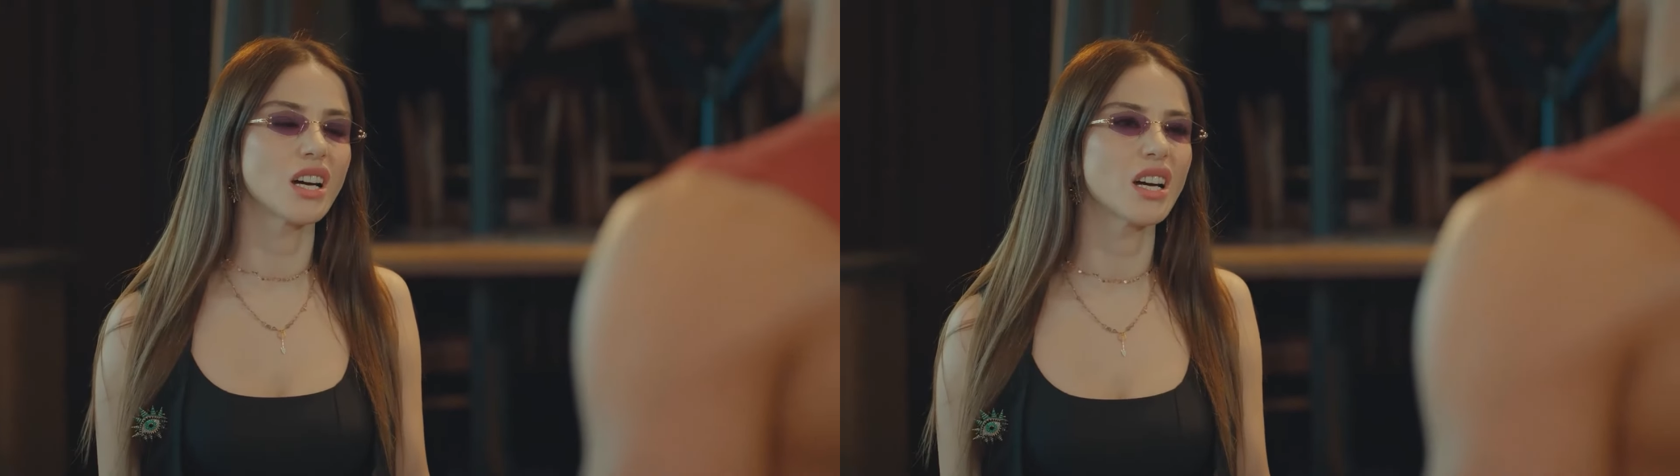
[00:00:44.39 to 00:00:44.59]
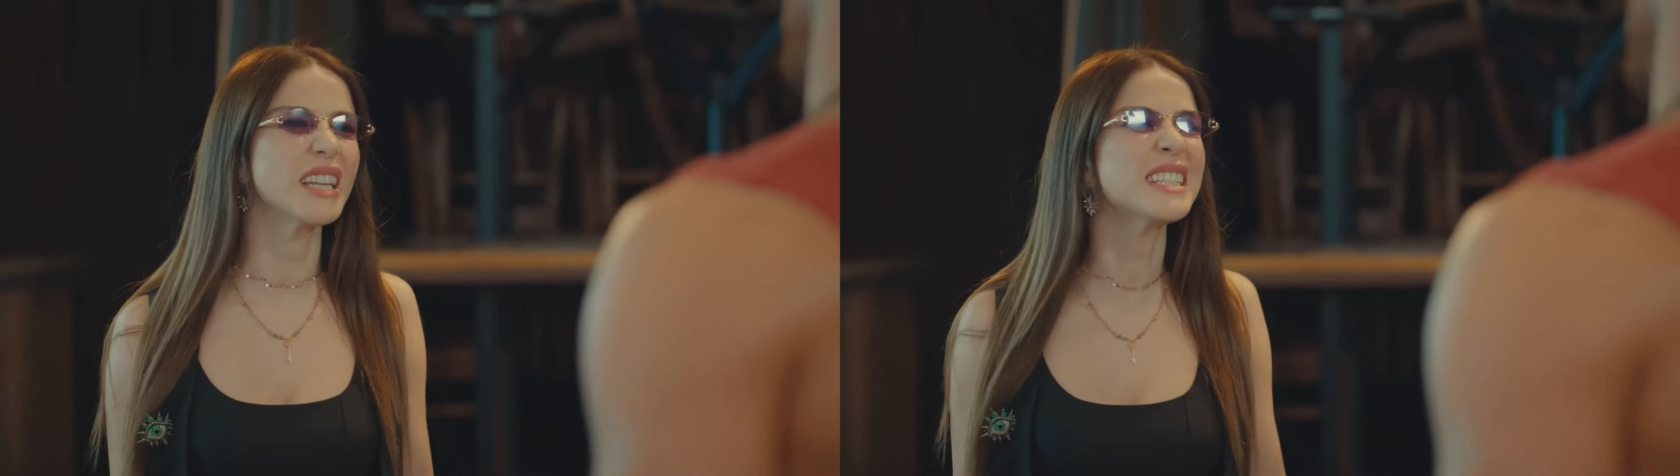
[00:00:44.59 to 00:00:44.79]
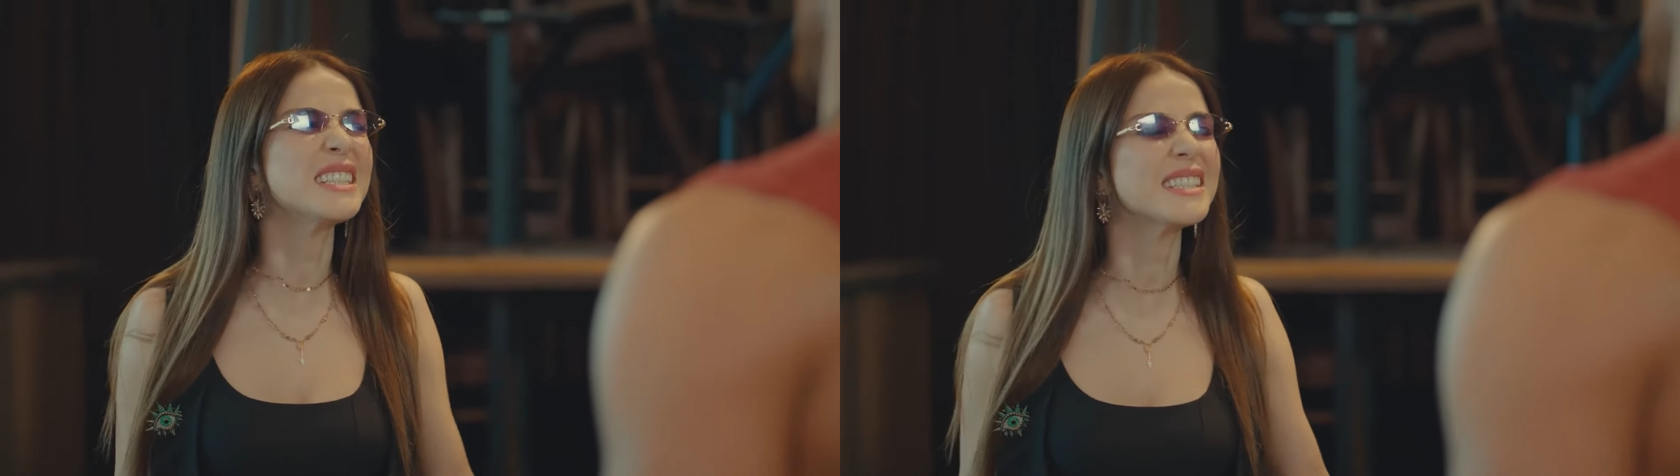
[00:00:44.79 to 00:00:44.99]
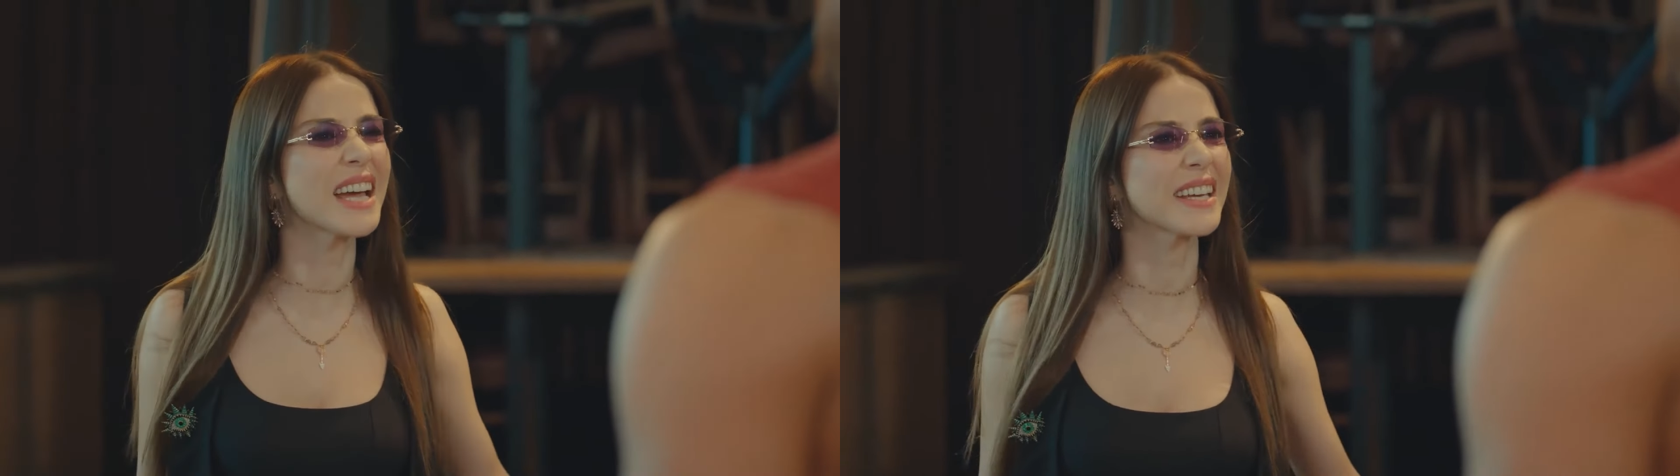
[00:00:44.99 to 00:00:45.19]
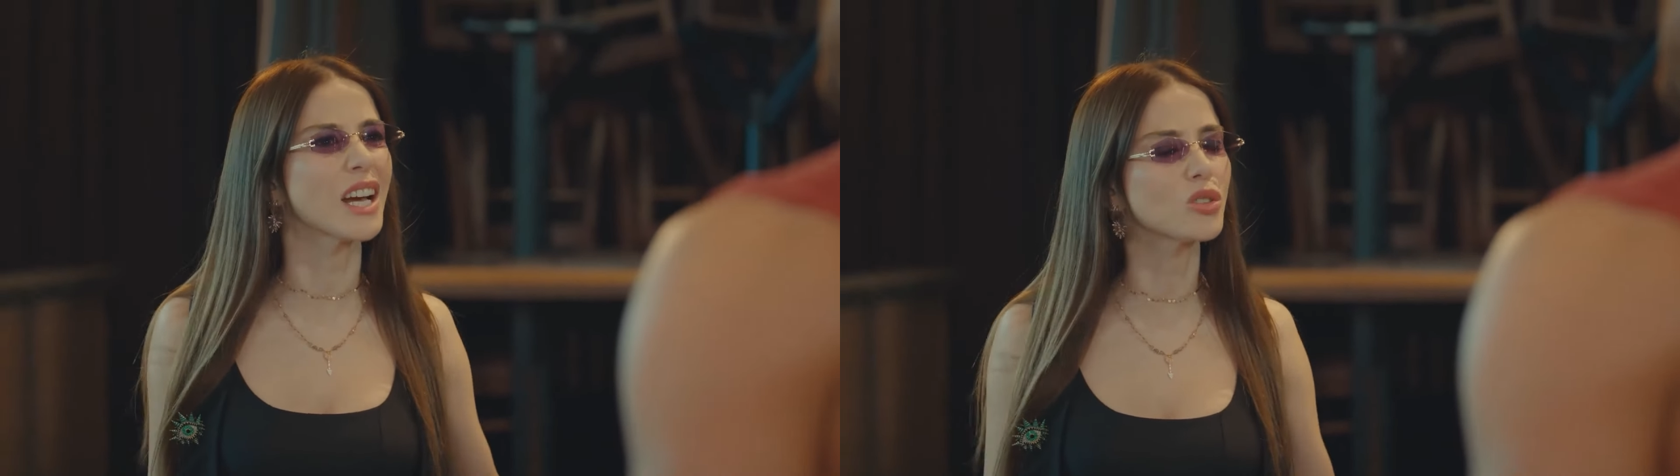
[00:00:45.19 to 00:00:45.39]
على
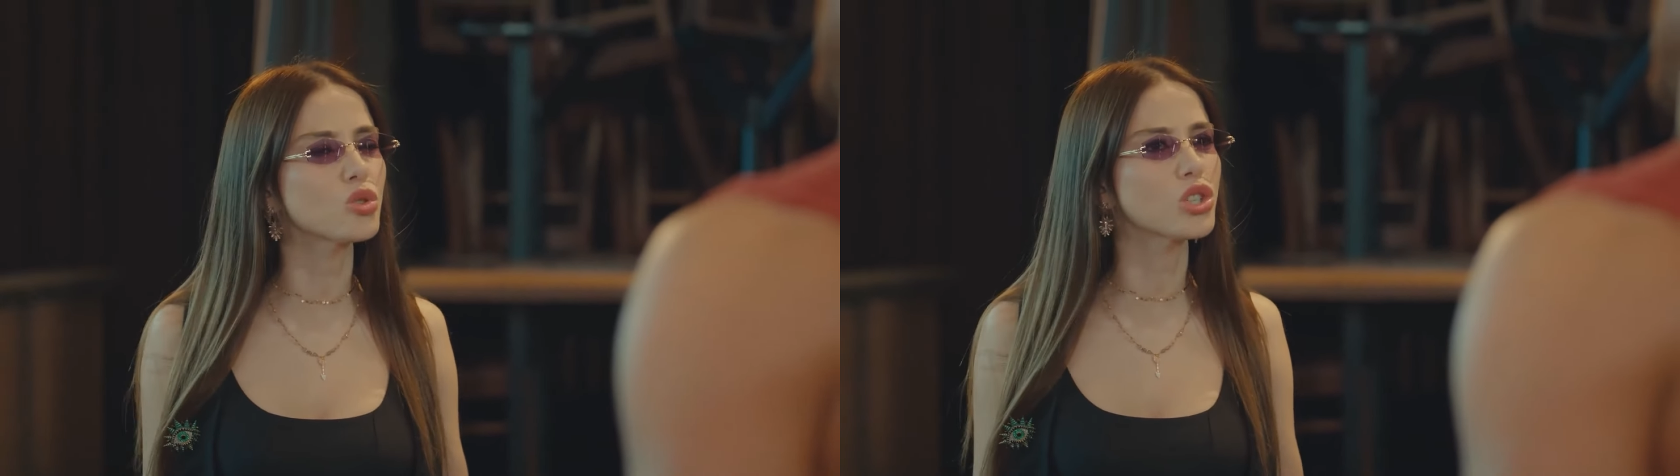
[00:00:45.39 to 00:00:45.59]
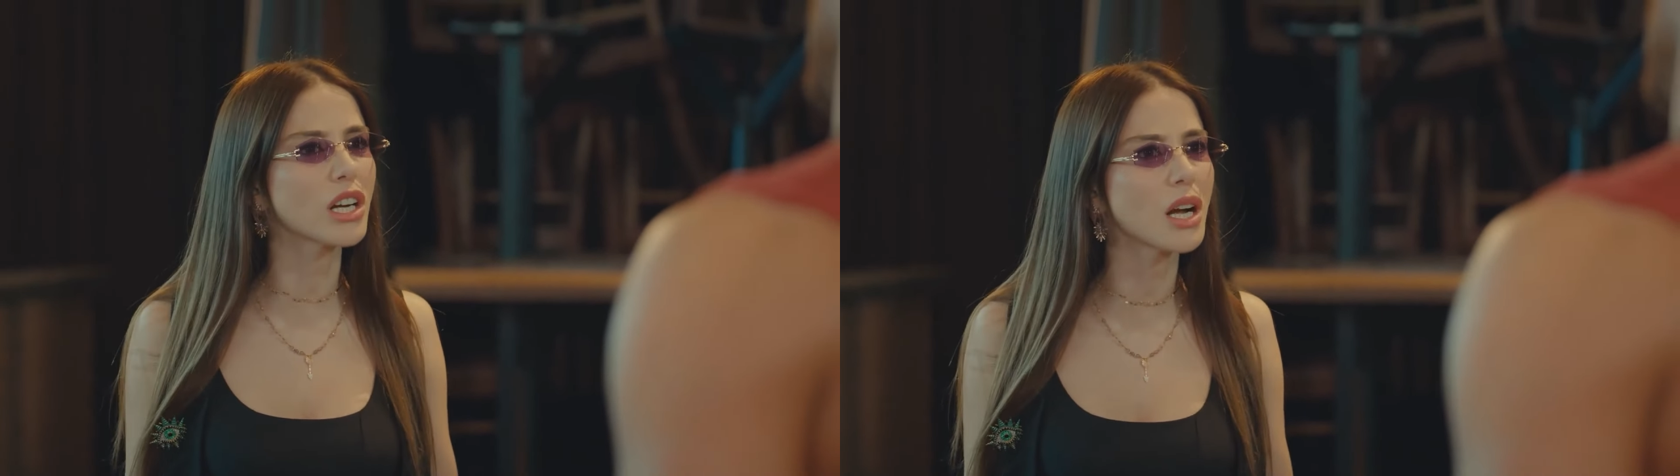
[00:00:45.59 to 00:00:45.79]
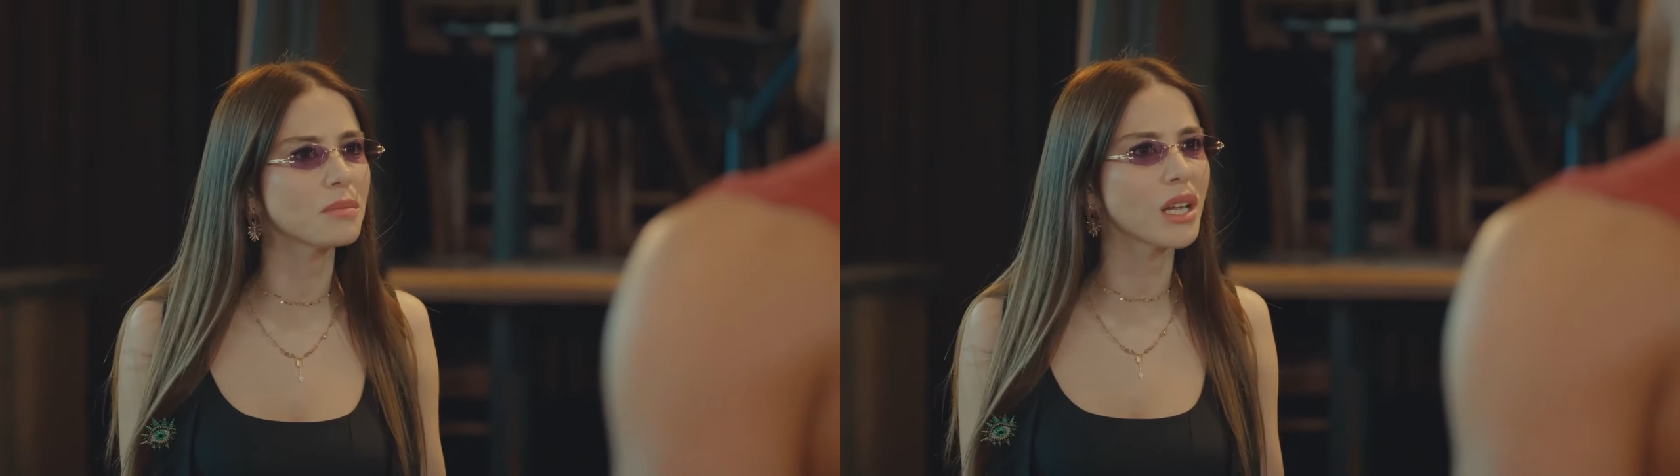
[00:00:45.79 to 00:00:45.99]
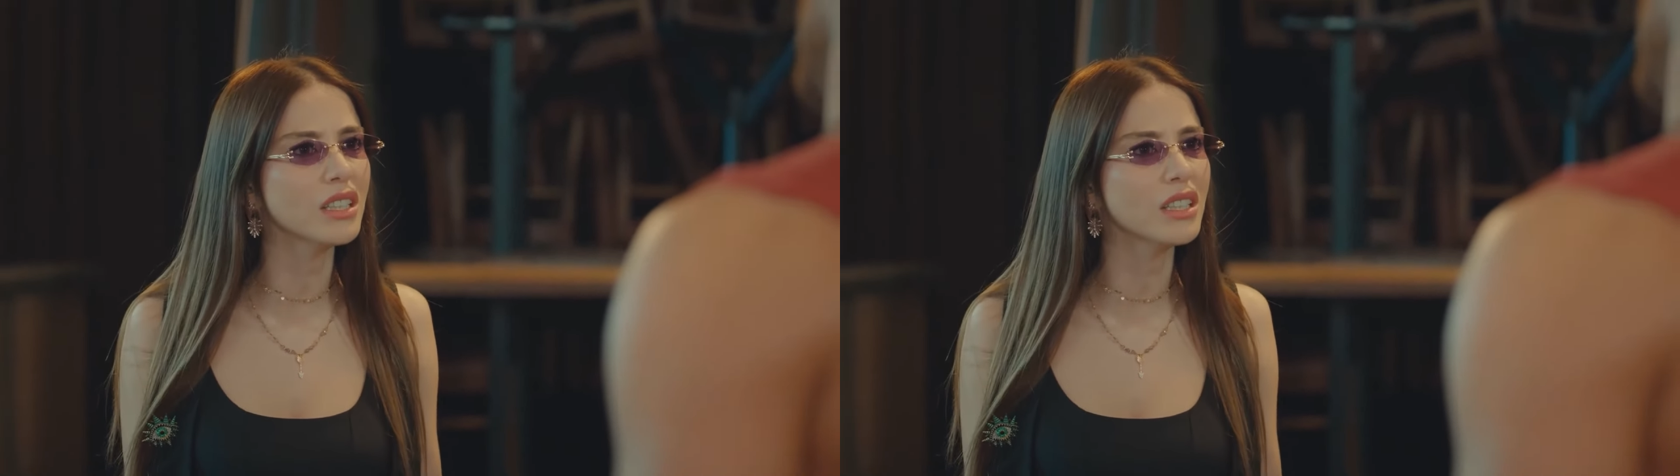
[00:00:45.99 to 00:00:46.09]
هالمفاجأة أنا شو جابني